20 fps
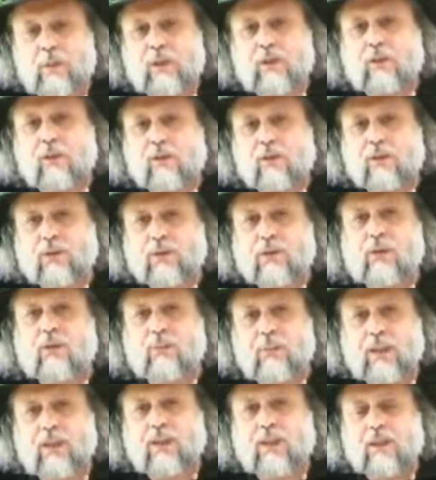pentecostal
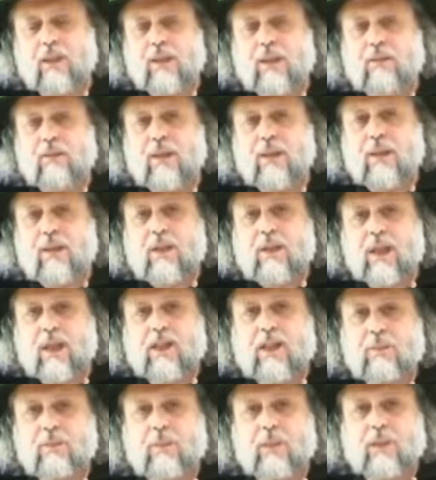americano é
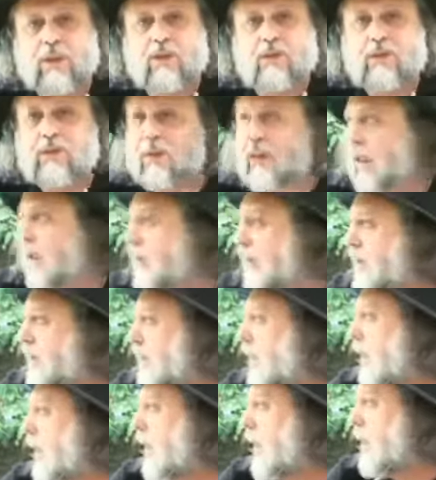que podem ficar com
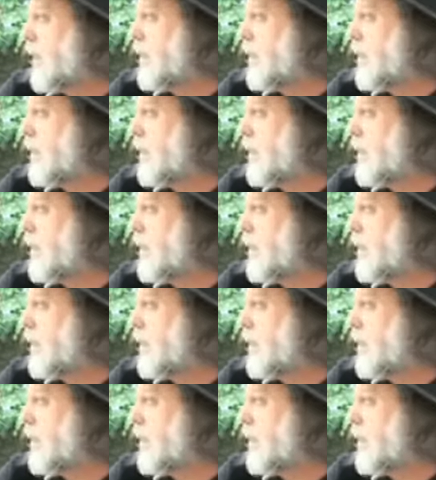essa